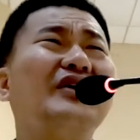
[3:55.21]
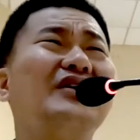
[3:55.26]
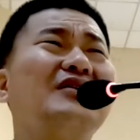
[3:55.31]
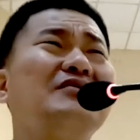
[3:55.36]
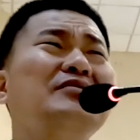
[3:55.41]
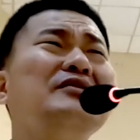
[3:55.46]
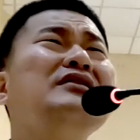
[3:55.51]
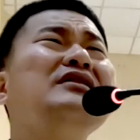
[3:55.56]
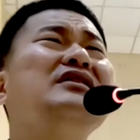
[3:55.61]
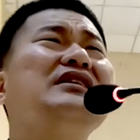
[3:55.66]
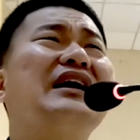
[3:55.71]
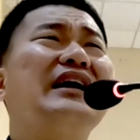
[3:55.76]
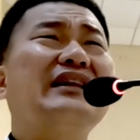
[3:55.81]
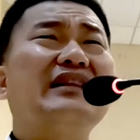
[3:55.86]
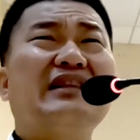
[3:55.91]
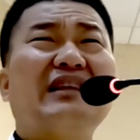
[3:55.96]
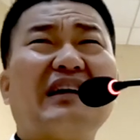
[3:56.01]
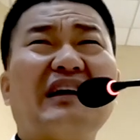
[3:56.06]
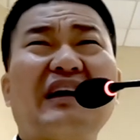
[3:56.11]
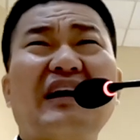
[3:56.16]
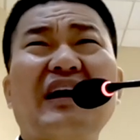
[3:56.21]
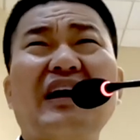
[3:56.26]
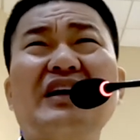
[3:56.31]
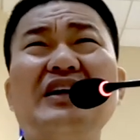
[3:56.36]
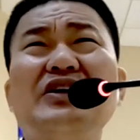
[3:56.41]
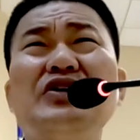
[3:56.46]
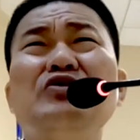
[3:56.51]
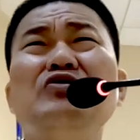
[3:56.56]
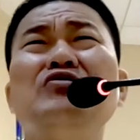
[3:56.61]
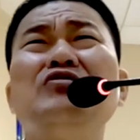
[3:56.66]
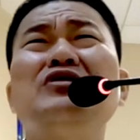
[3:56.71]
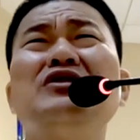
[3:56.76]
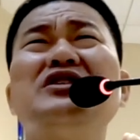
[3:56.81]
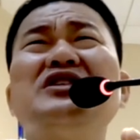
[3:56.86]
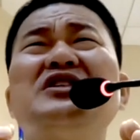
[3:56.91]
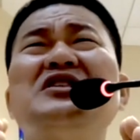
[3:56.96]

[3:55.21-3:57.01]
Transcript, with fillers: 여러분들한테 이윤을